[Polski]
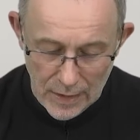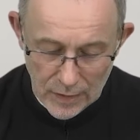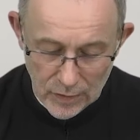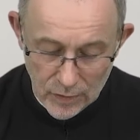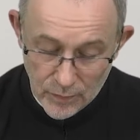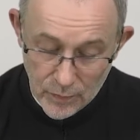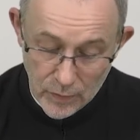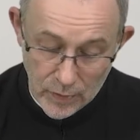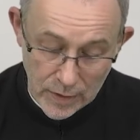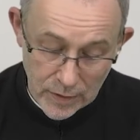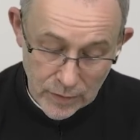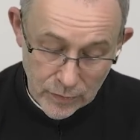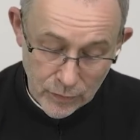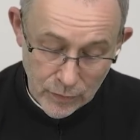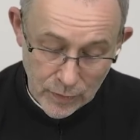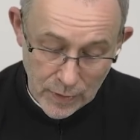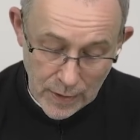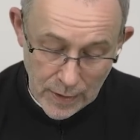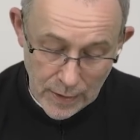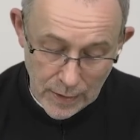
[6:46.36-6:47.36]
To
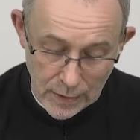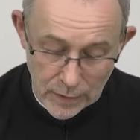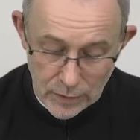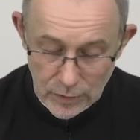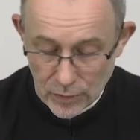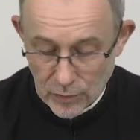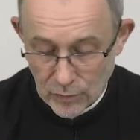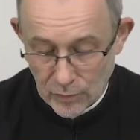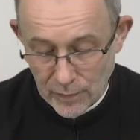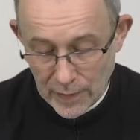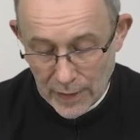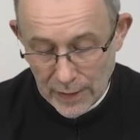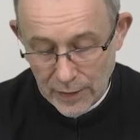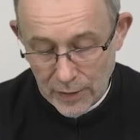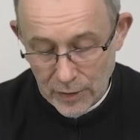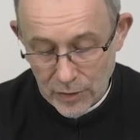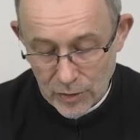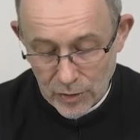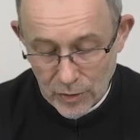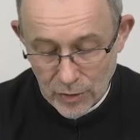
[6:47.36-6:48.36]
pokazuje, że
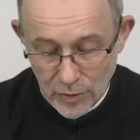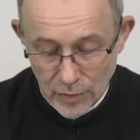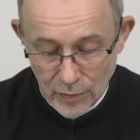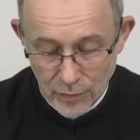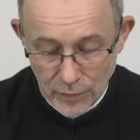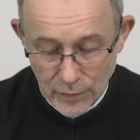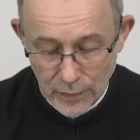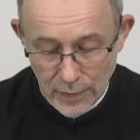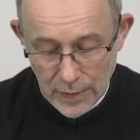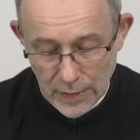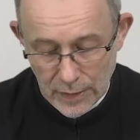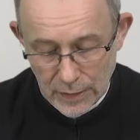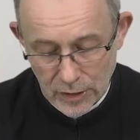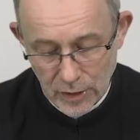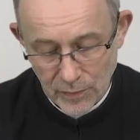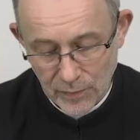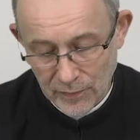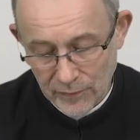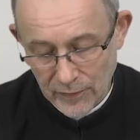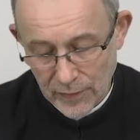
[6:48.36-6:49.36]
umarli żyją i
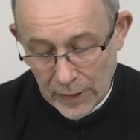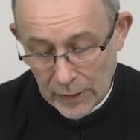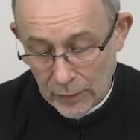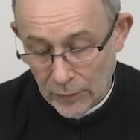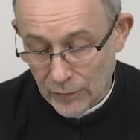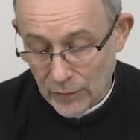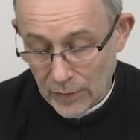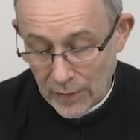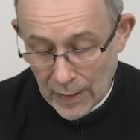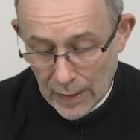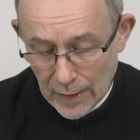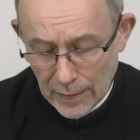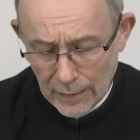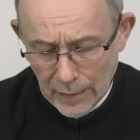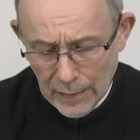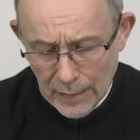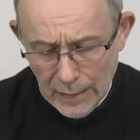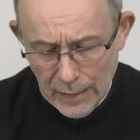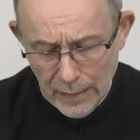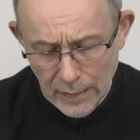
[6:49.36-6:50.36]
że pewnego dnia
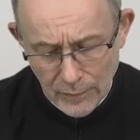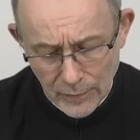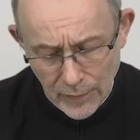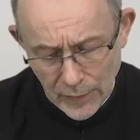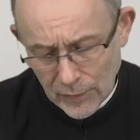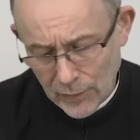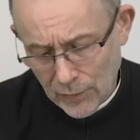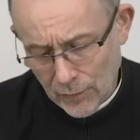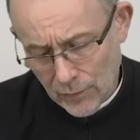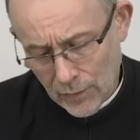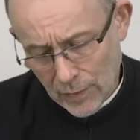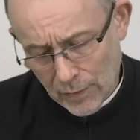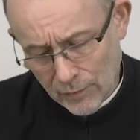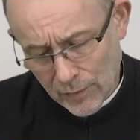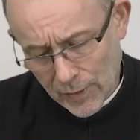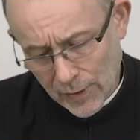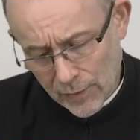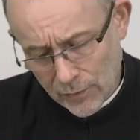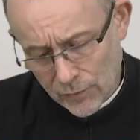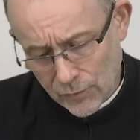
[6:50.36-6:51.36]
będą
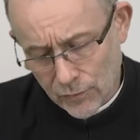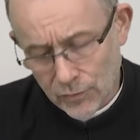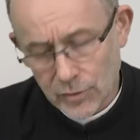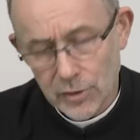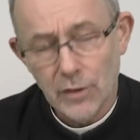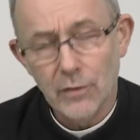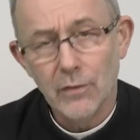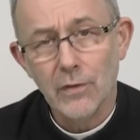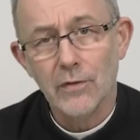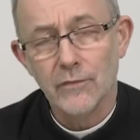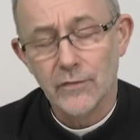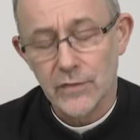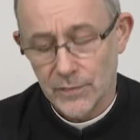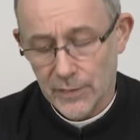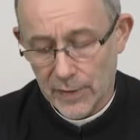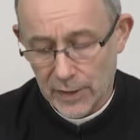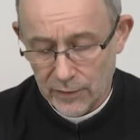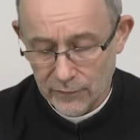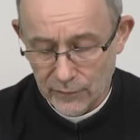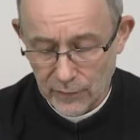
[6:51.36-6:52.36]
mieli udział w
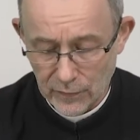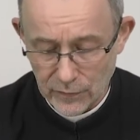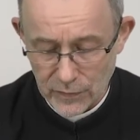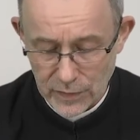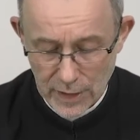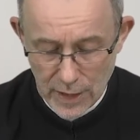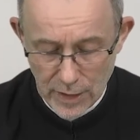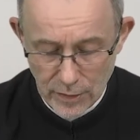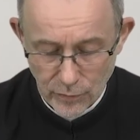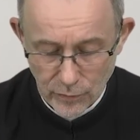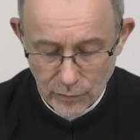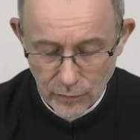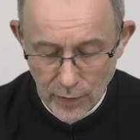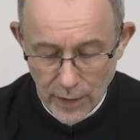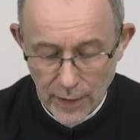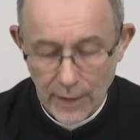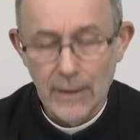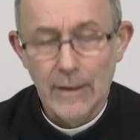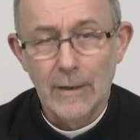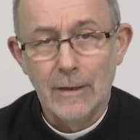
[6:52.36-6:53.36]
zmartwychwstaniu,
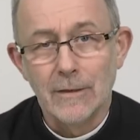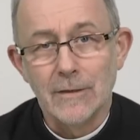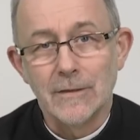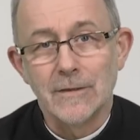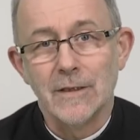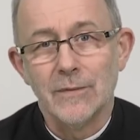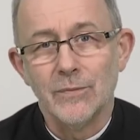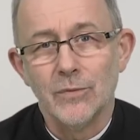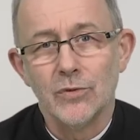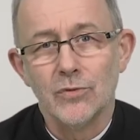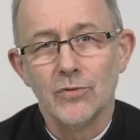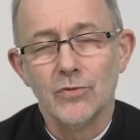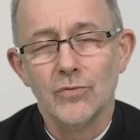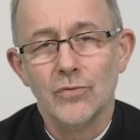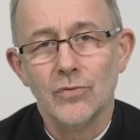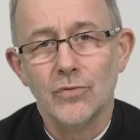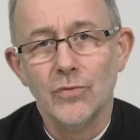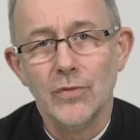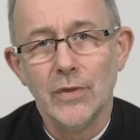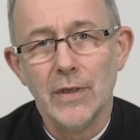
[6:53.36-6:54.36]
które
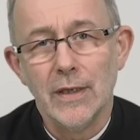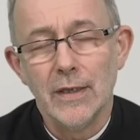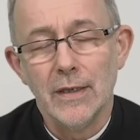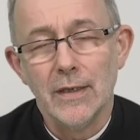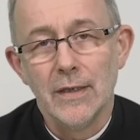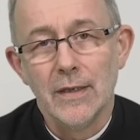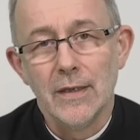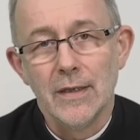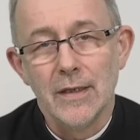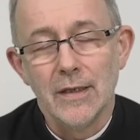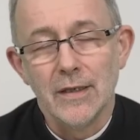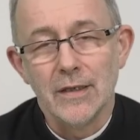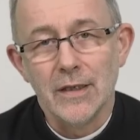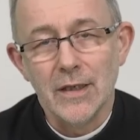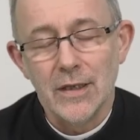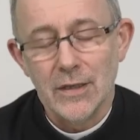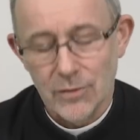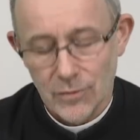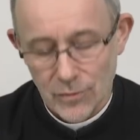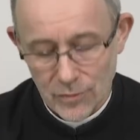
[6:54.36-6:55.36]
zapoczątkuje
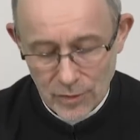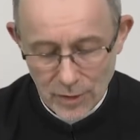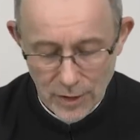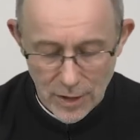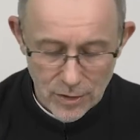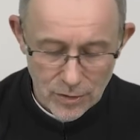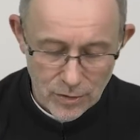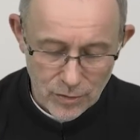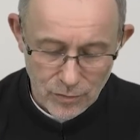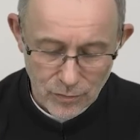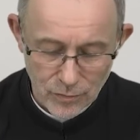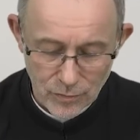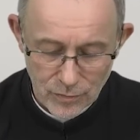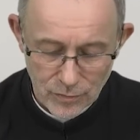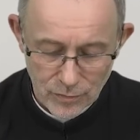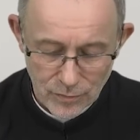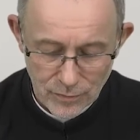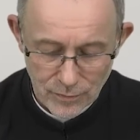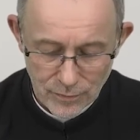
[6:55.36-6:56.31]
Jezus Chrystus.